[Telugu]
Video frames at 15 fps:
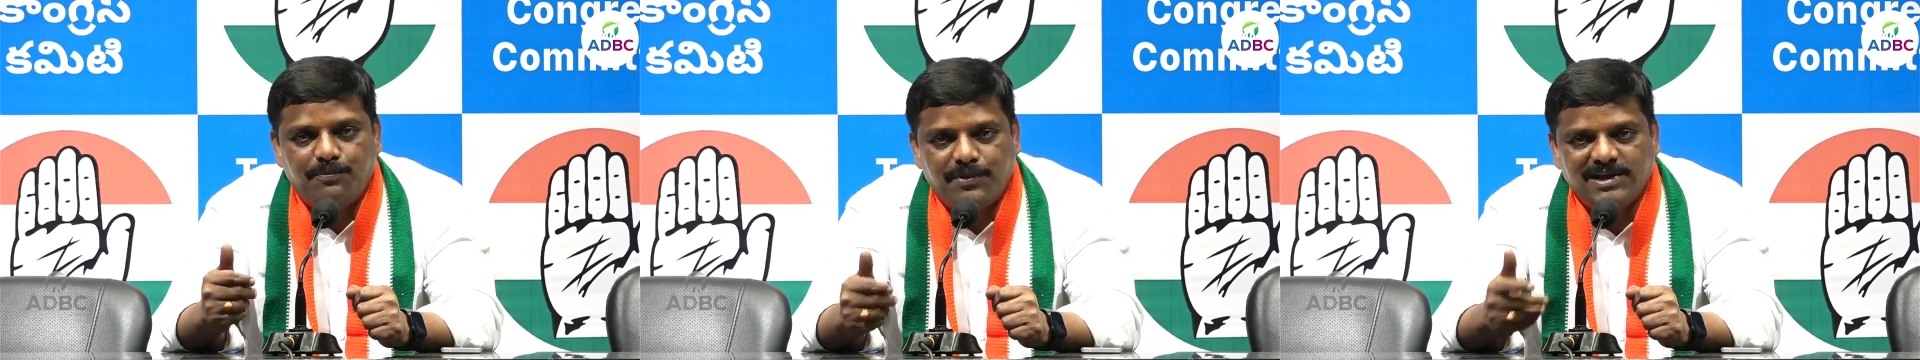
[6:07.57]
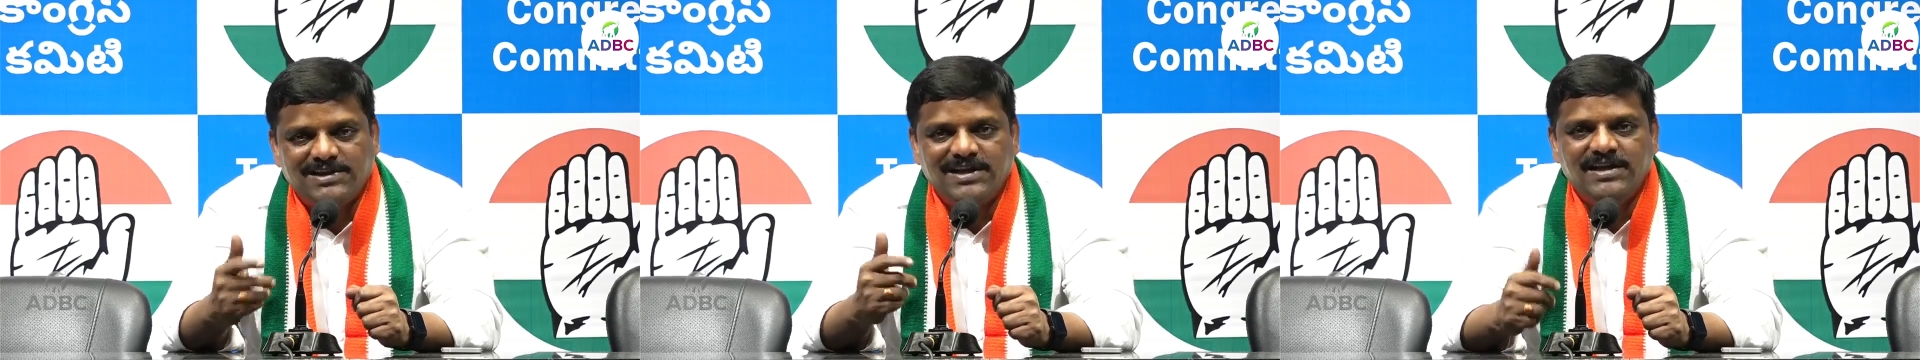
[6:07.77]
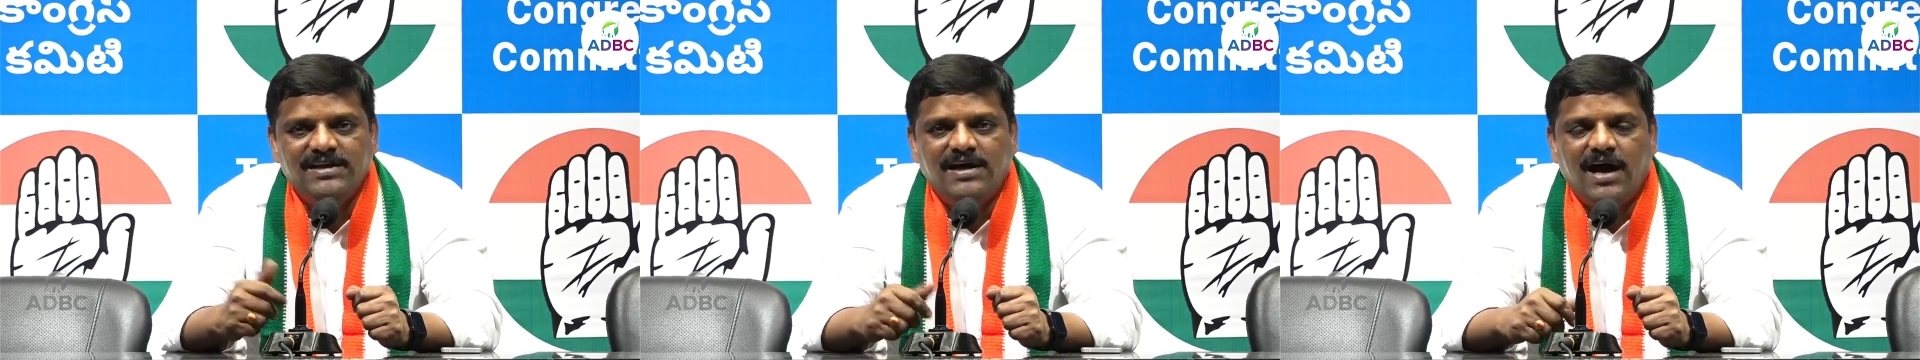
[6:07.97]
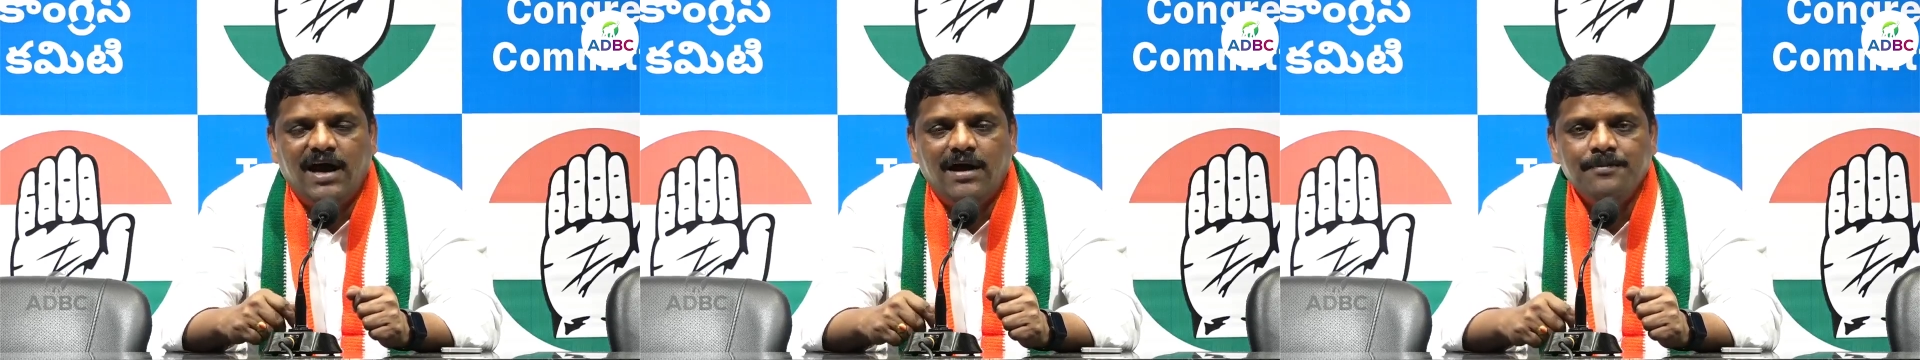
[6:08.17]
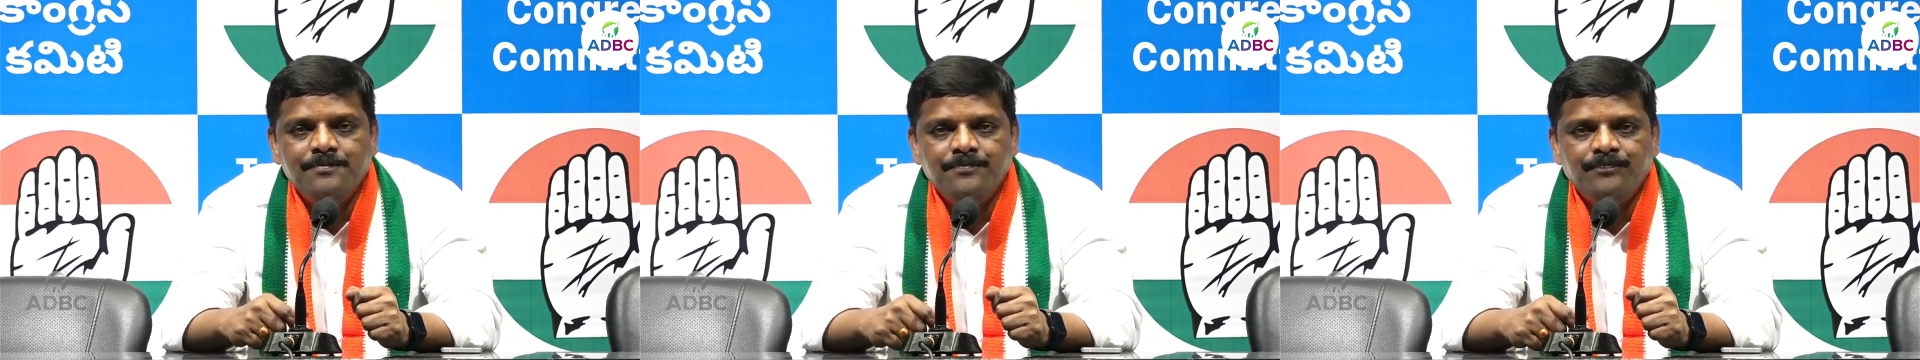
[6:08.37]
ప్రతినిధిగా
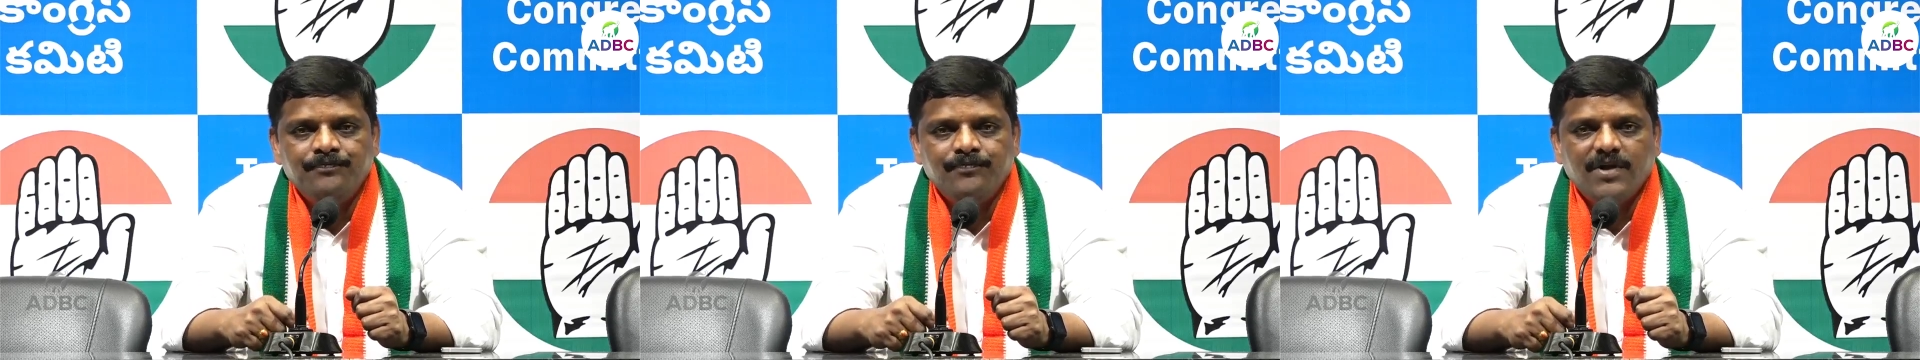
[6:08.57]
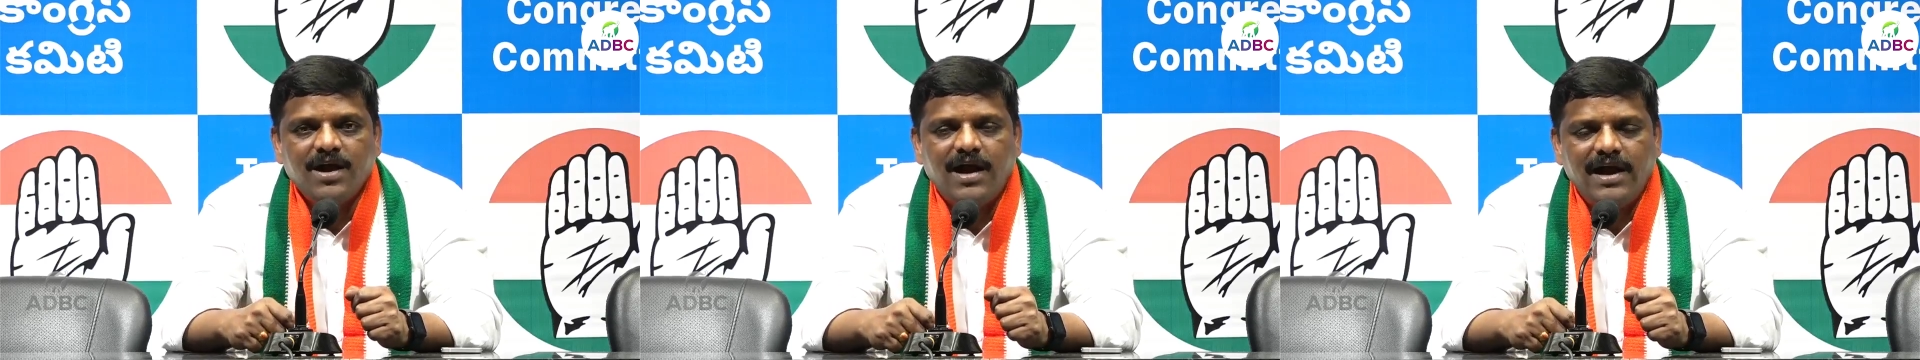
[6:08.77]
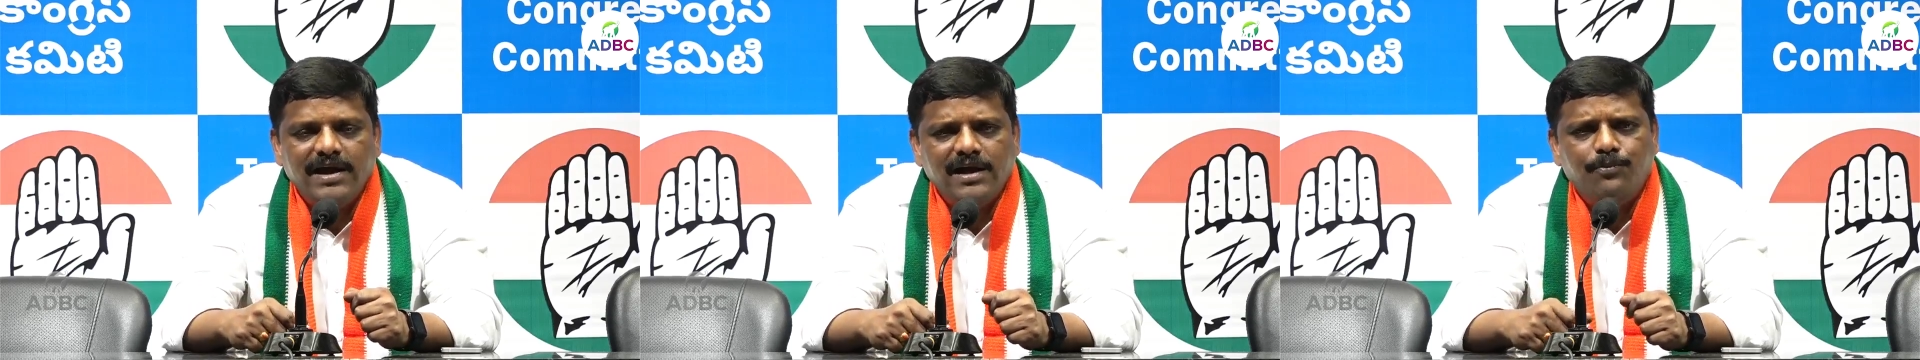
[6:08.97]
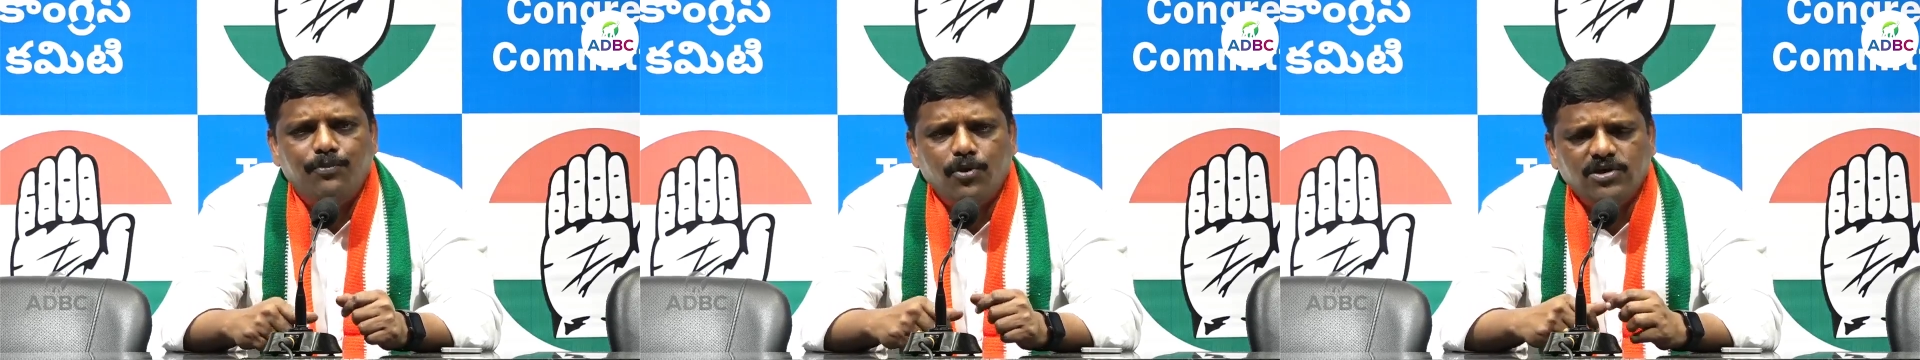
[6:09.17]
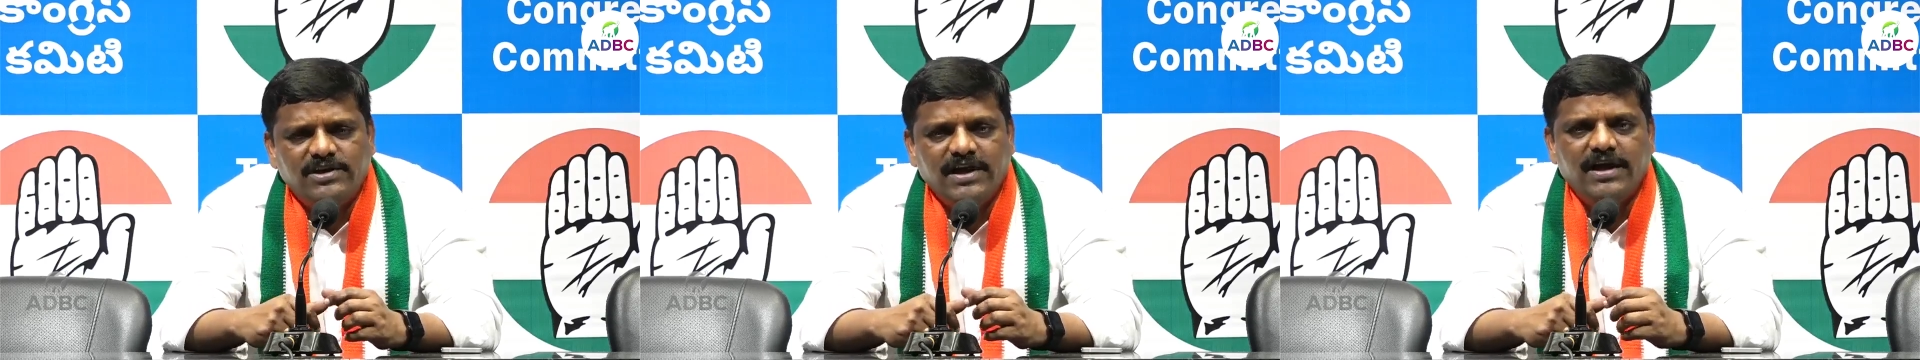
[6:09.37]
ఆయన
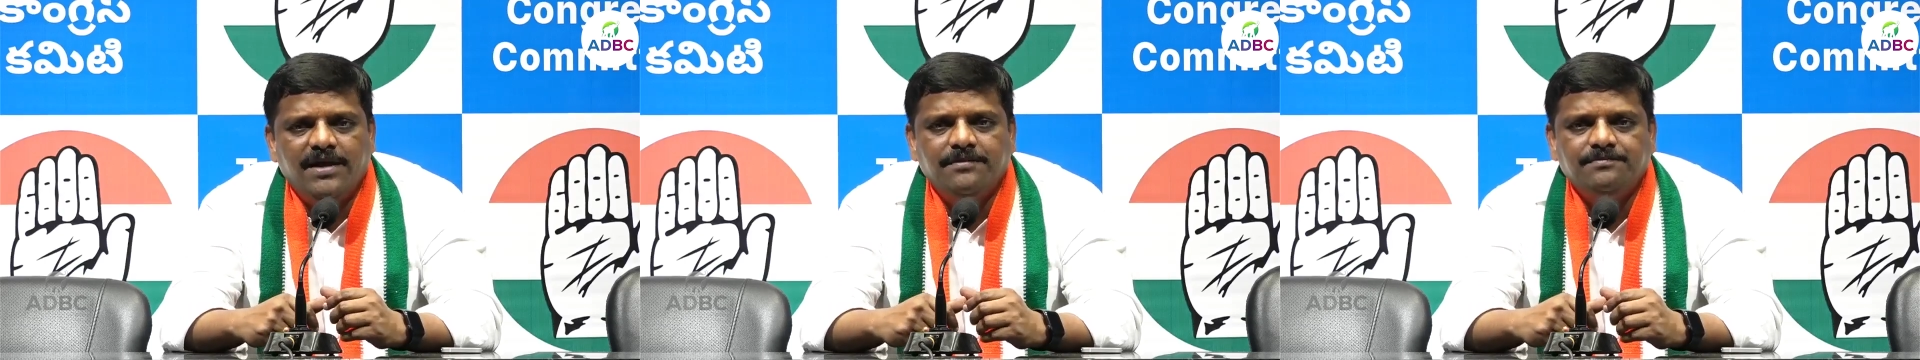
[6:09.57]
పోతే